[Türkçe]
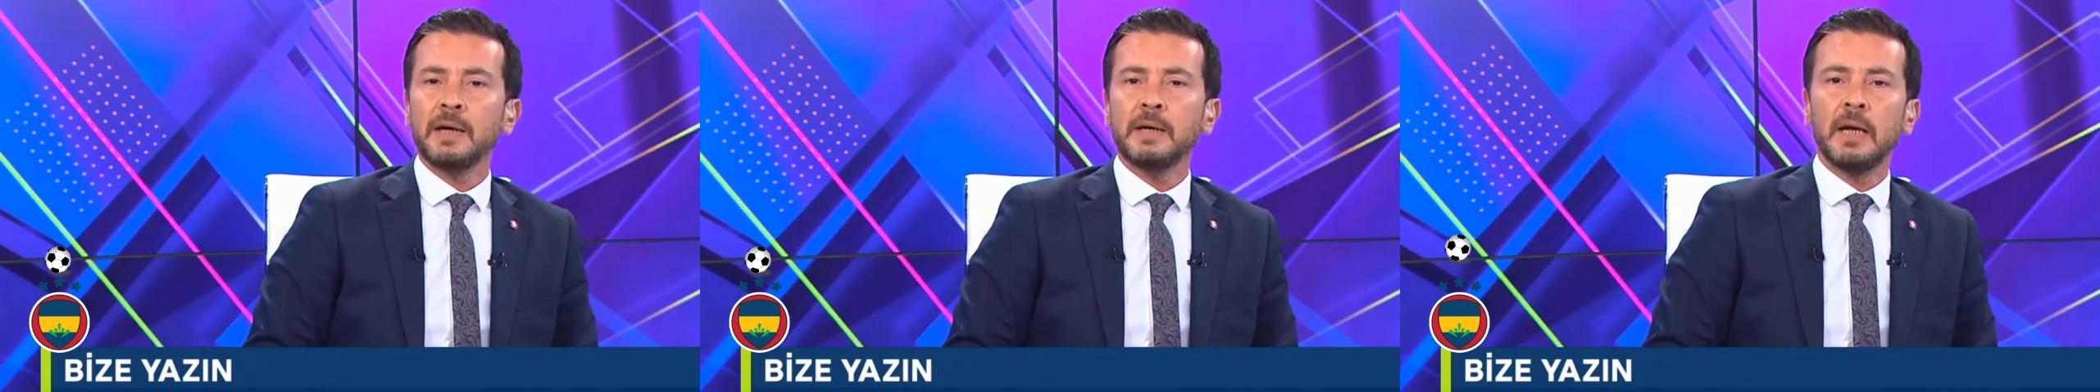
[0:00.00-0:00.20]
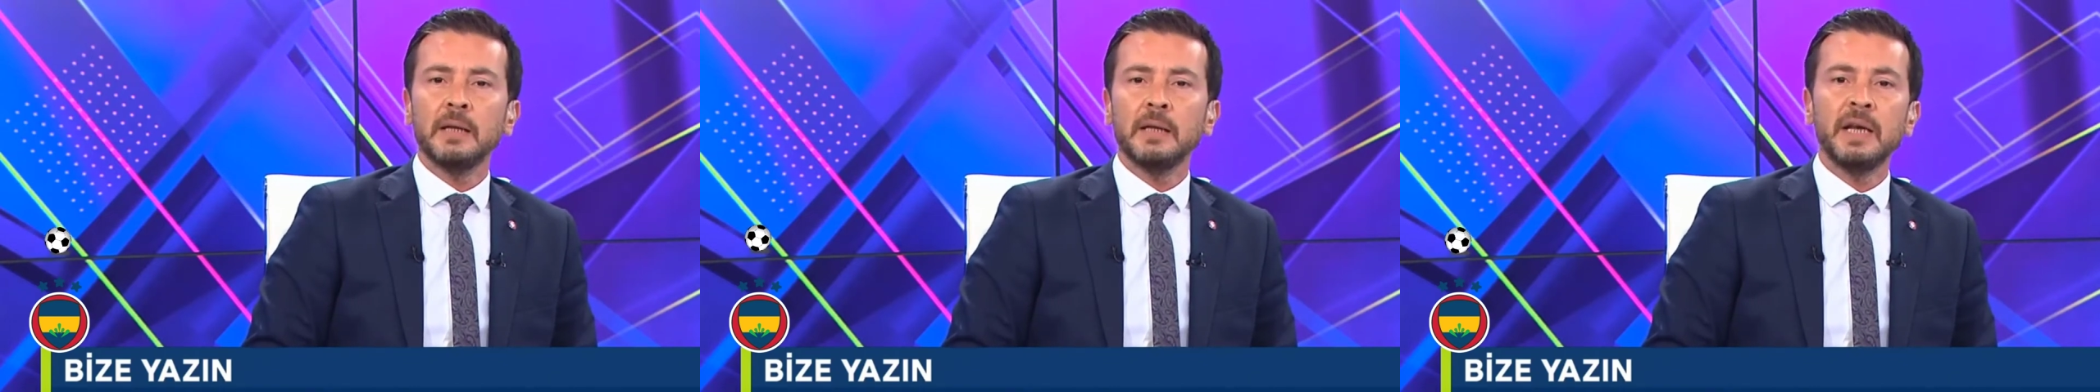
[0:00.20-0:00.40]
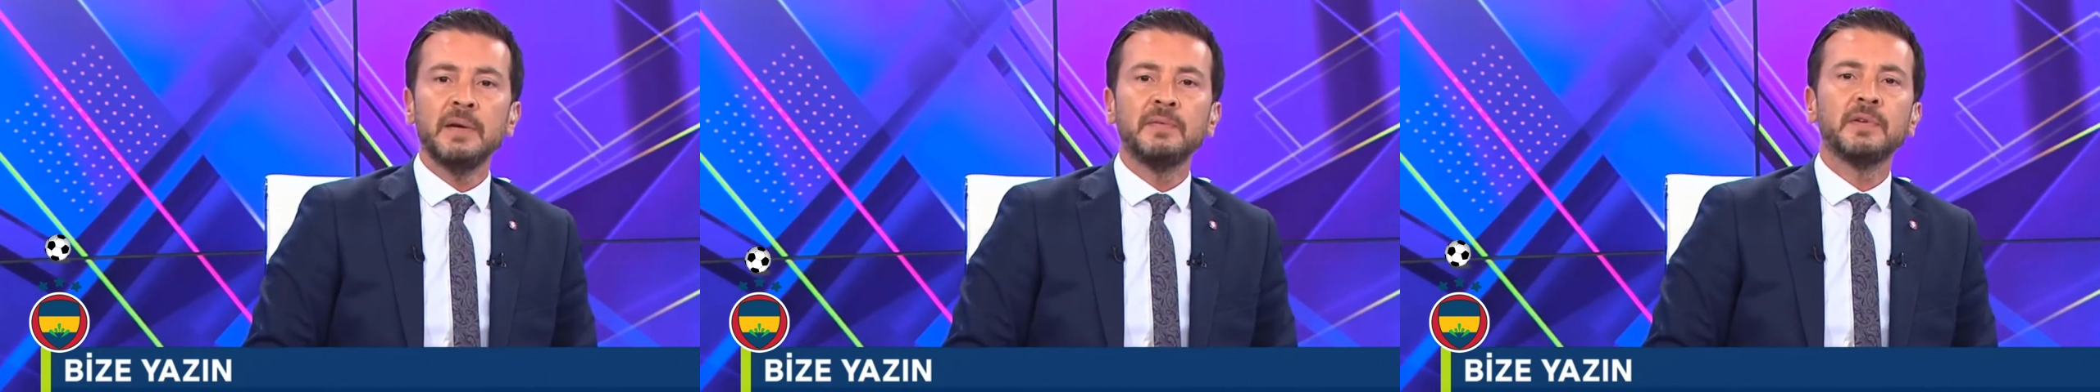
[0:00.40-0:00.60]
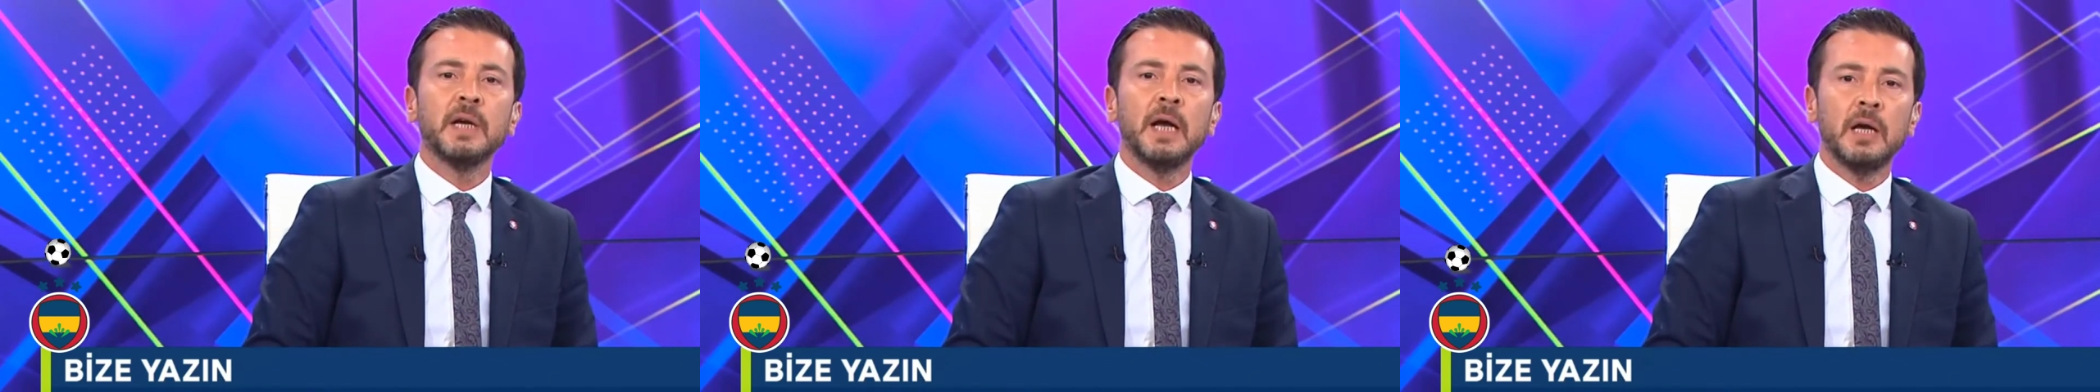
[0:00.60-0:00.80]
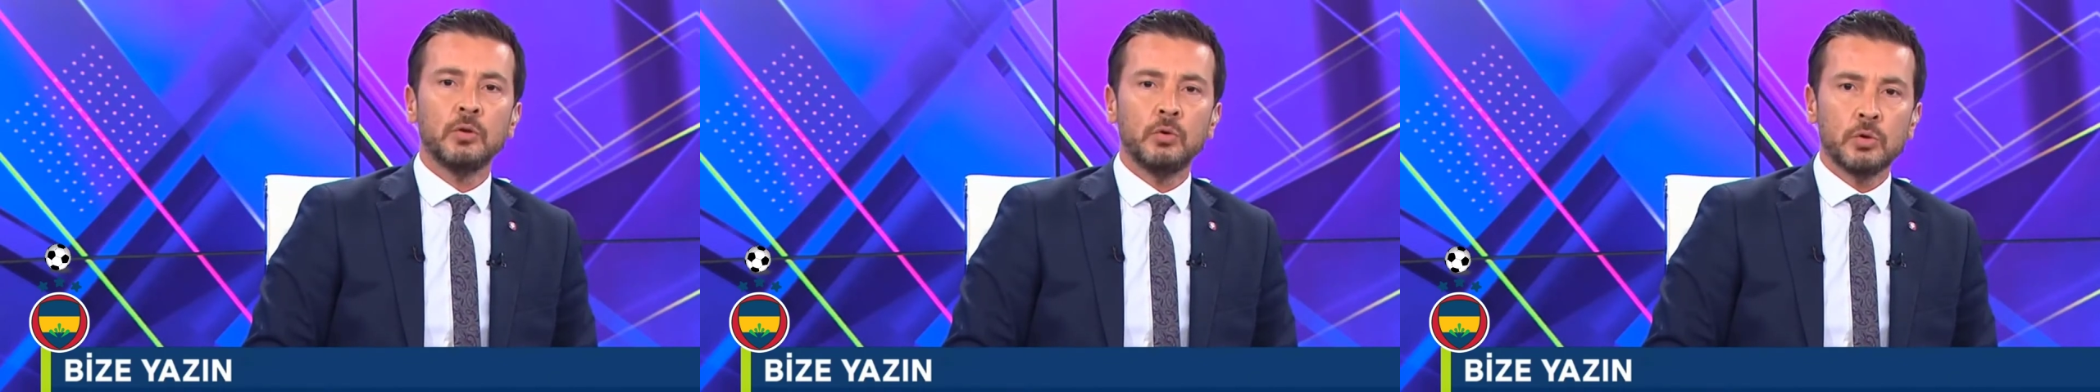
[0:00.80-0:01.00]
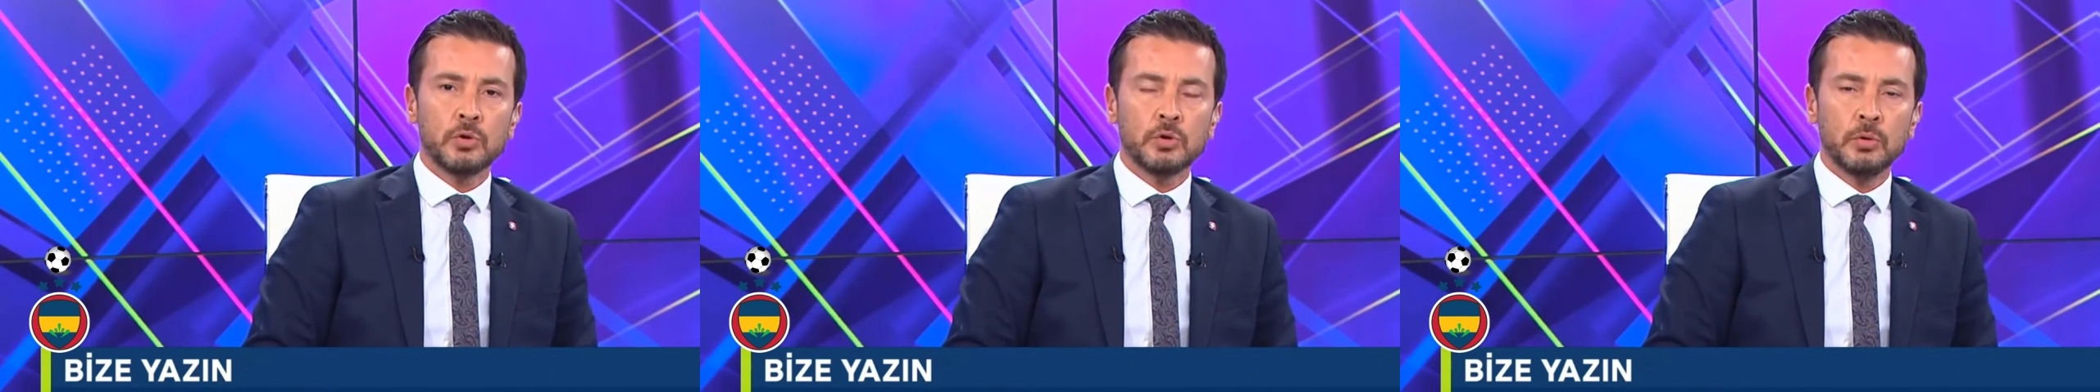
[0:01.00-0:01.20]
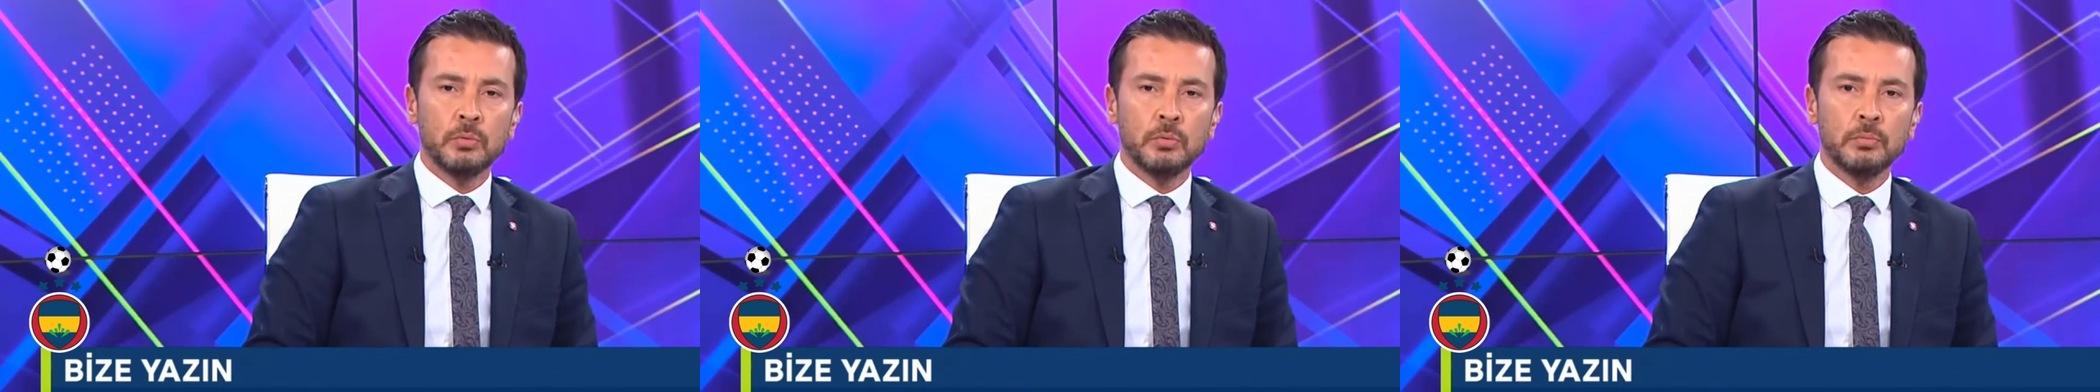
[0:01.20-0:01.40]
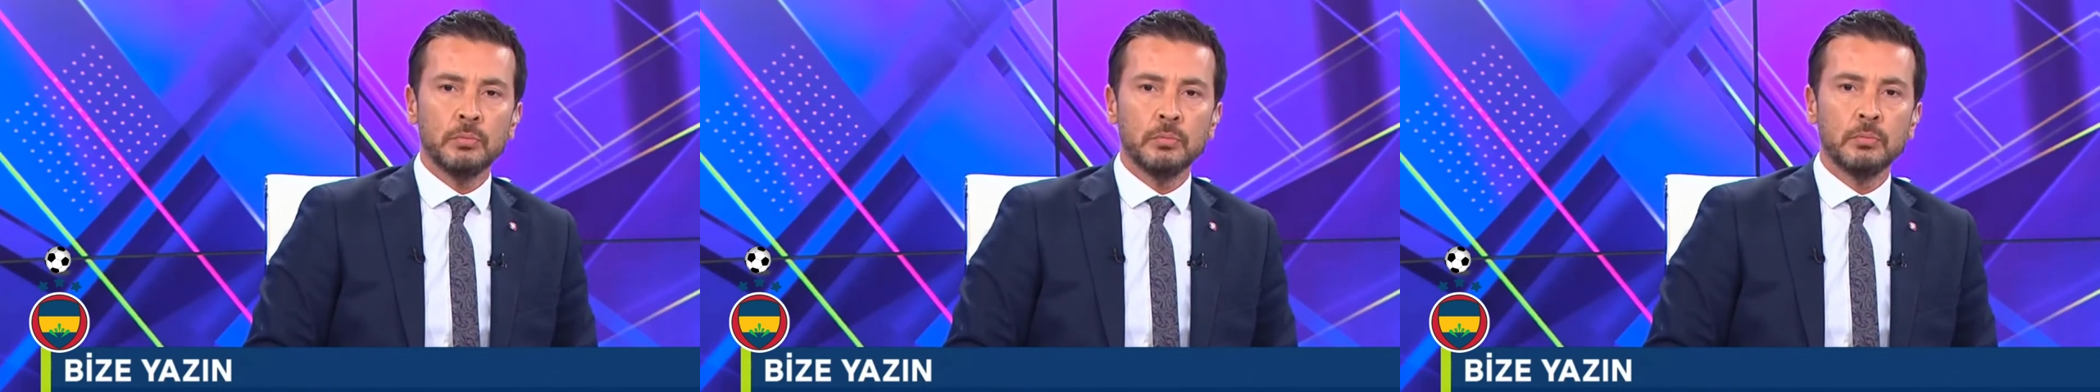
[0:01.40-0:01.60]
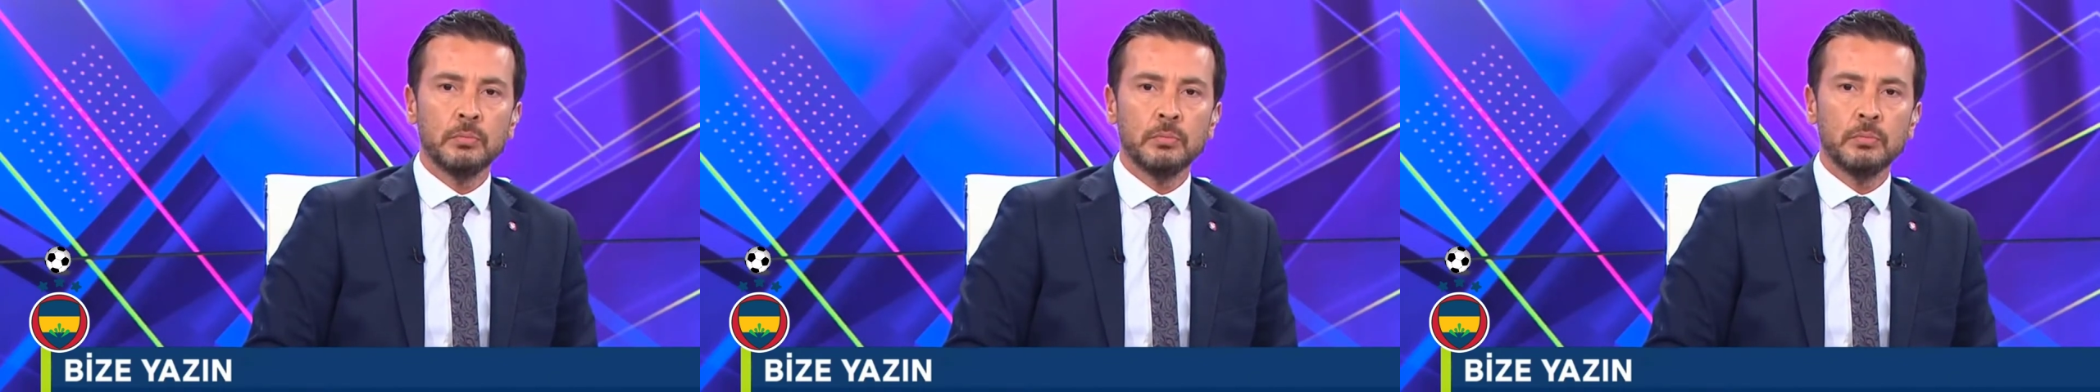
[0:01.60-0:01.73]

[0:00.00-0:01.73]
ekrandan iftira atıyorsun.